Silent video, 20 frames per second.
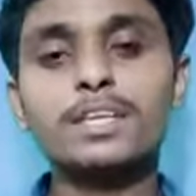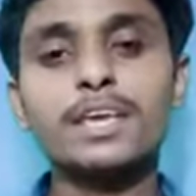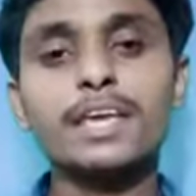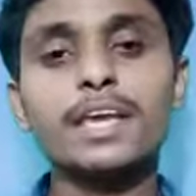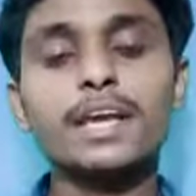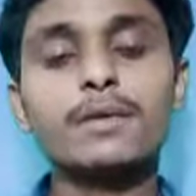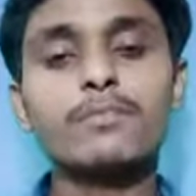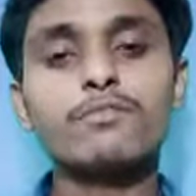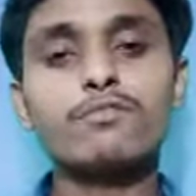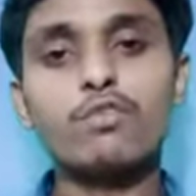
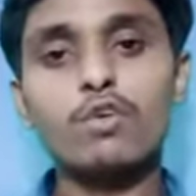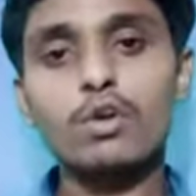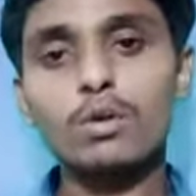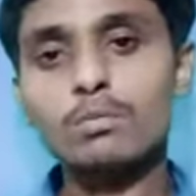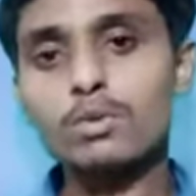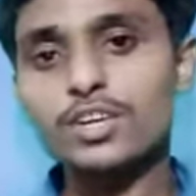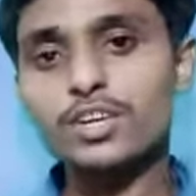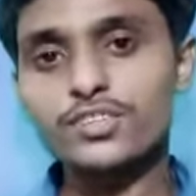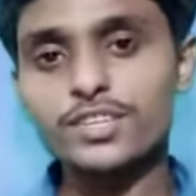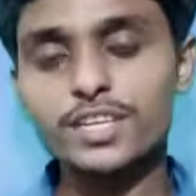एक
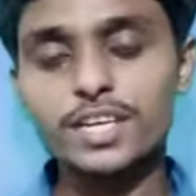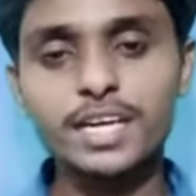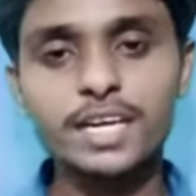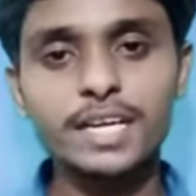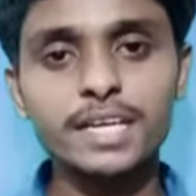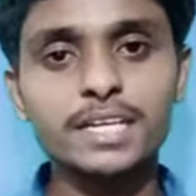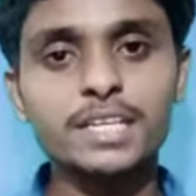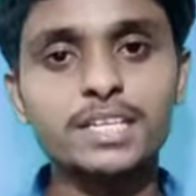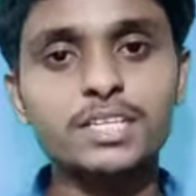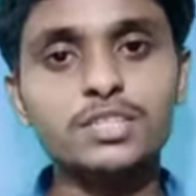फॉर्मुलेशन है
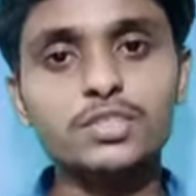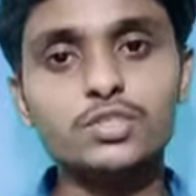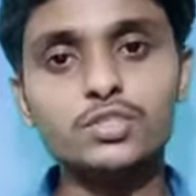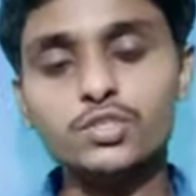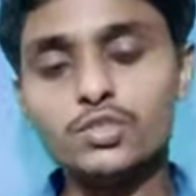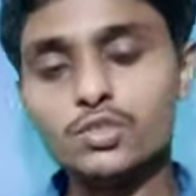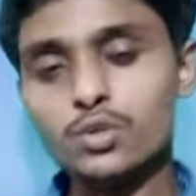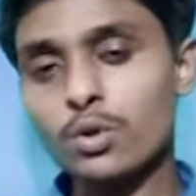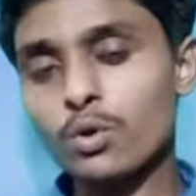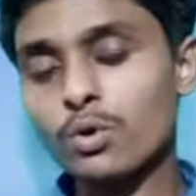
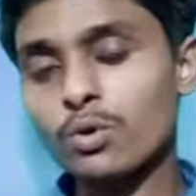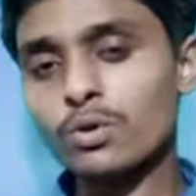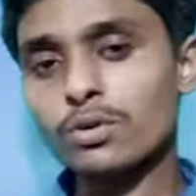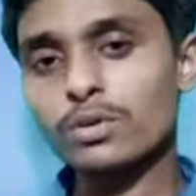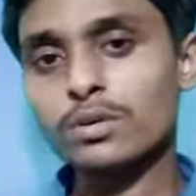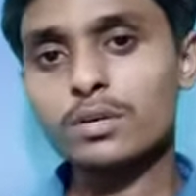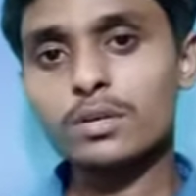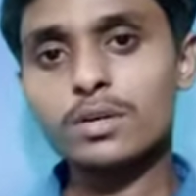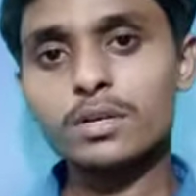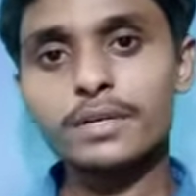जो
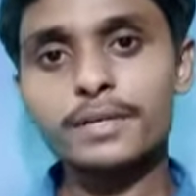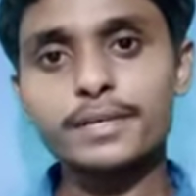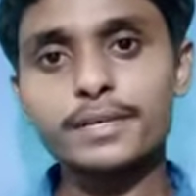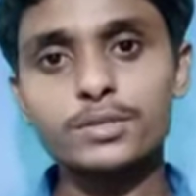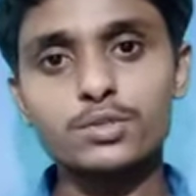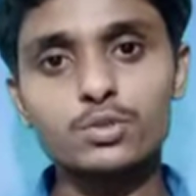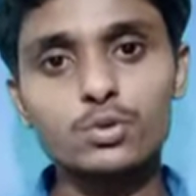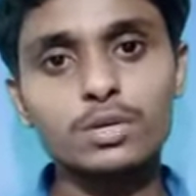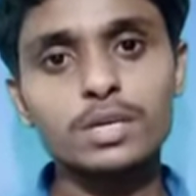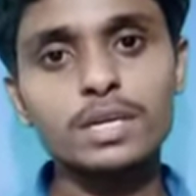
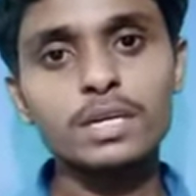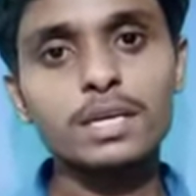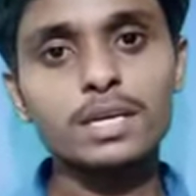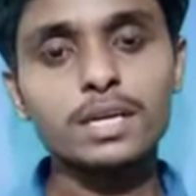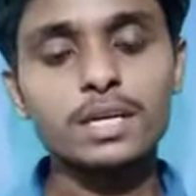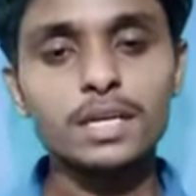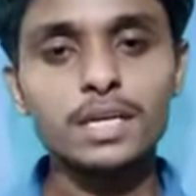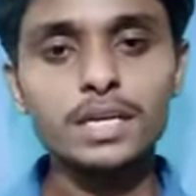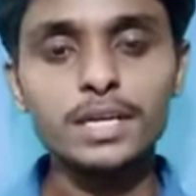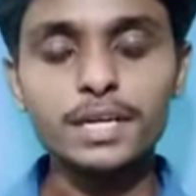जो कि
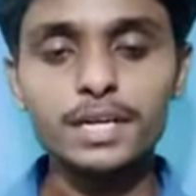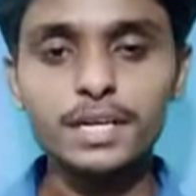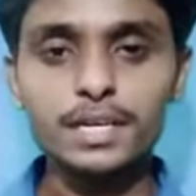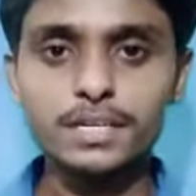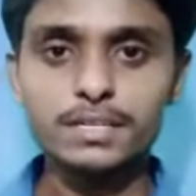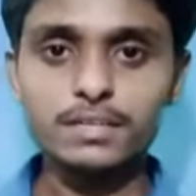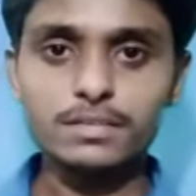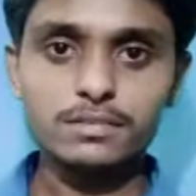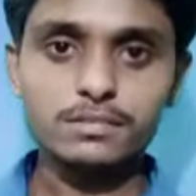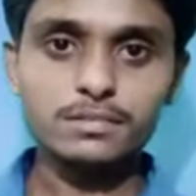
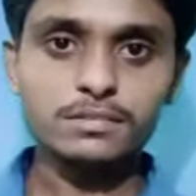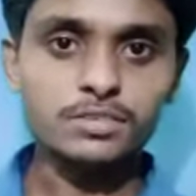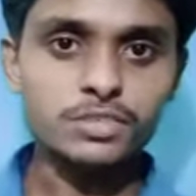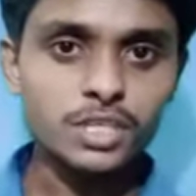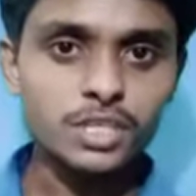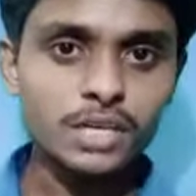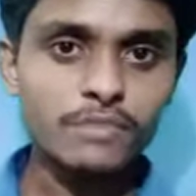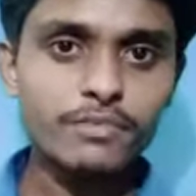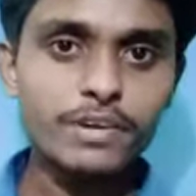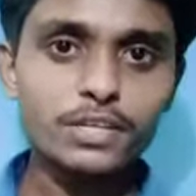
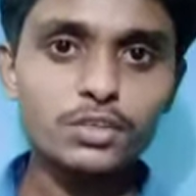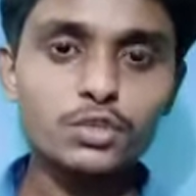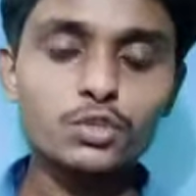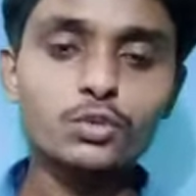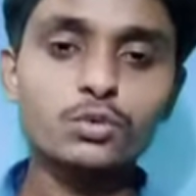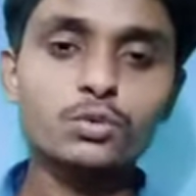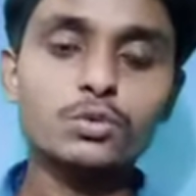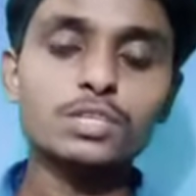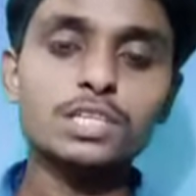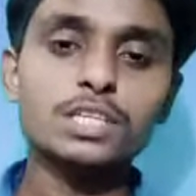जिन
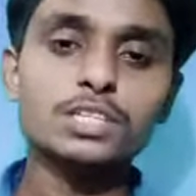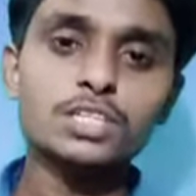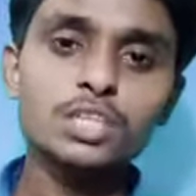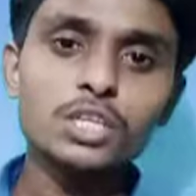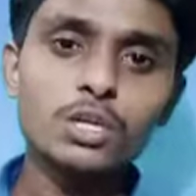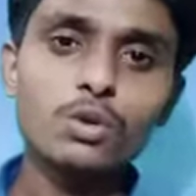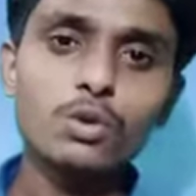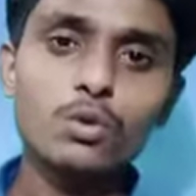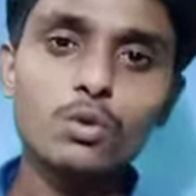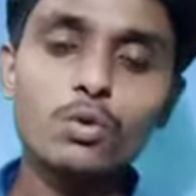व्यक्तियों को या जिन
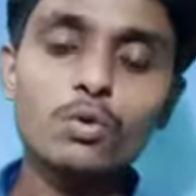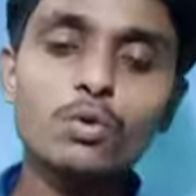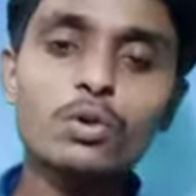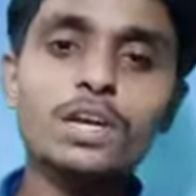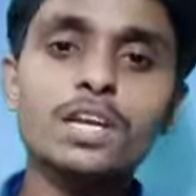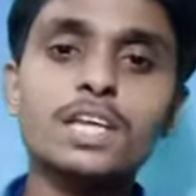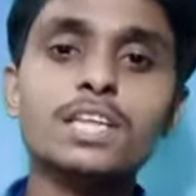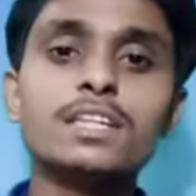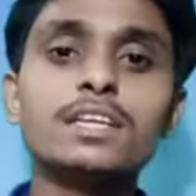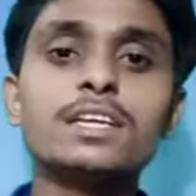लोगों को
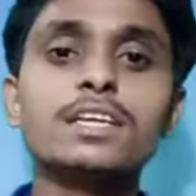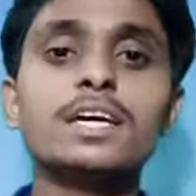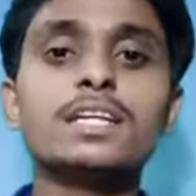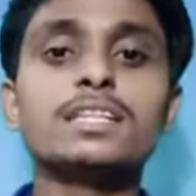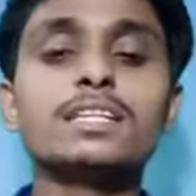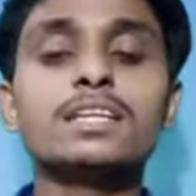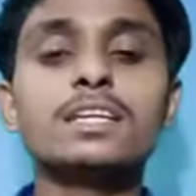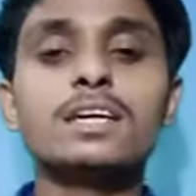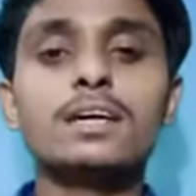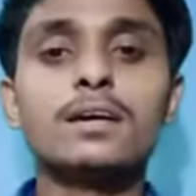नींद नहीं
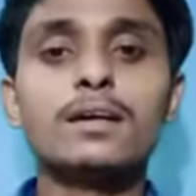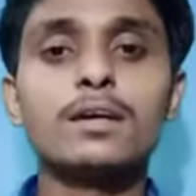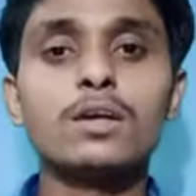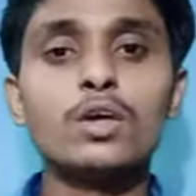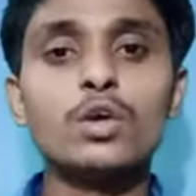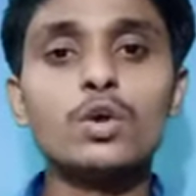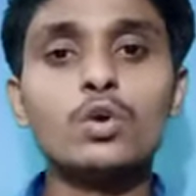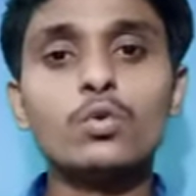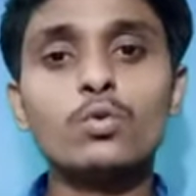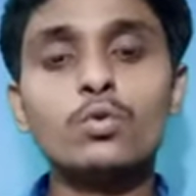आती ना
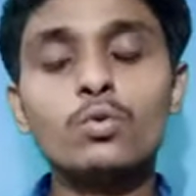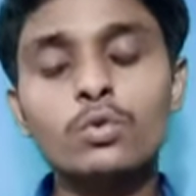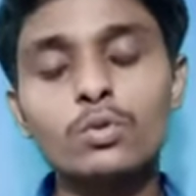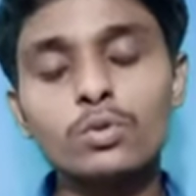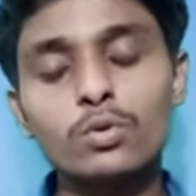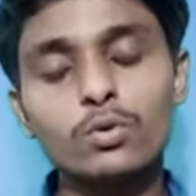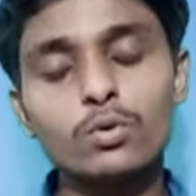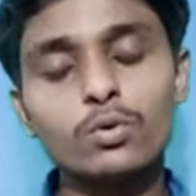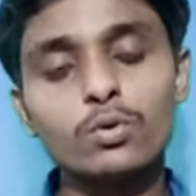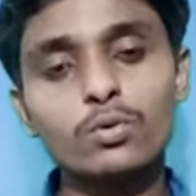उन
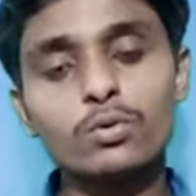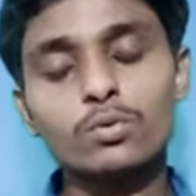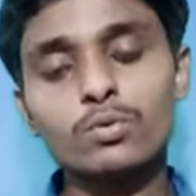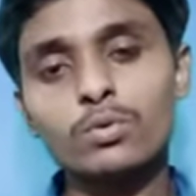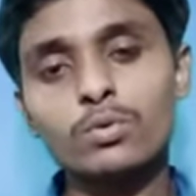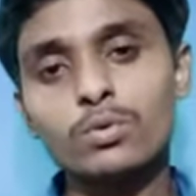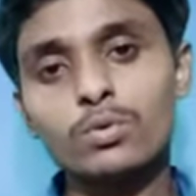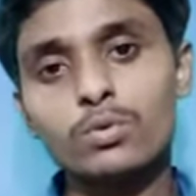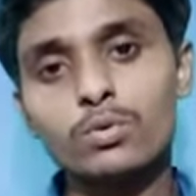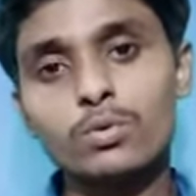लोगों उन
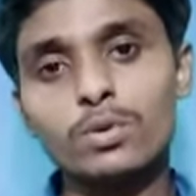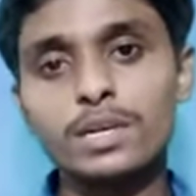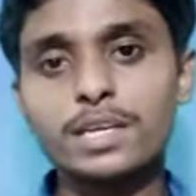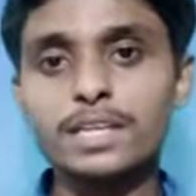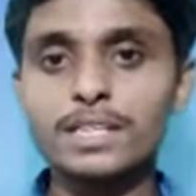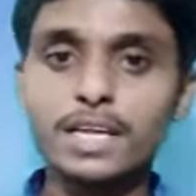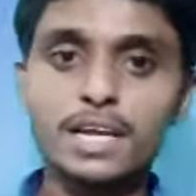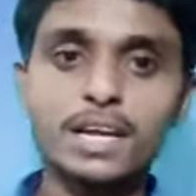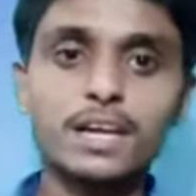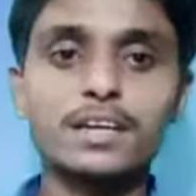लोगों को
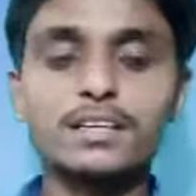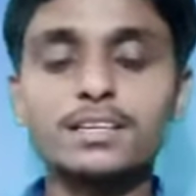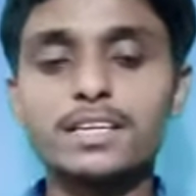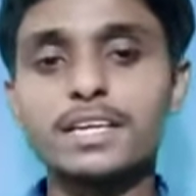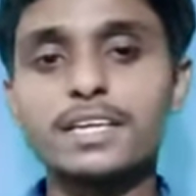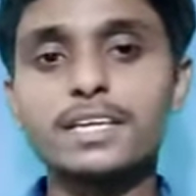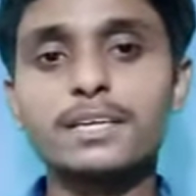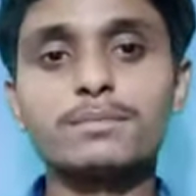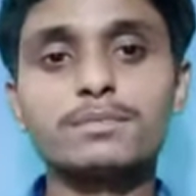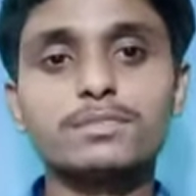नींद आने लग
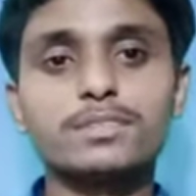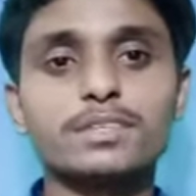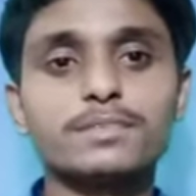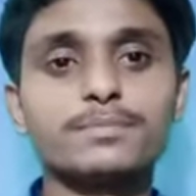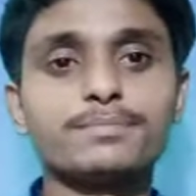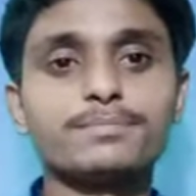जाएगी अब से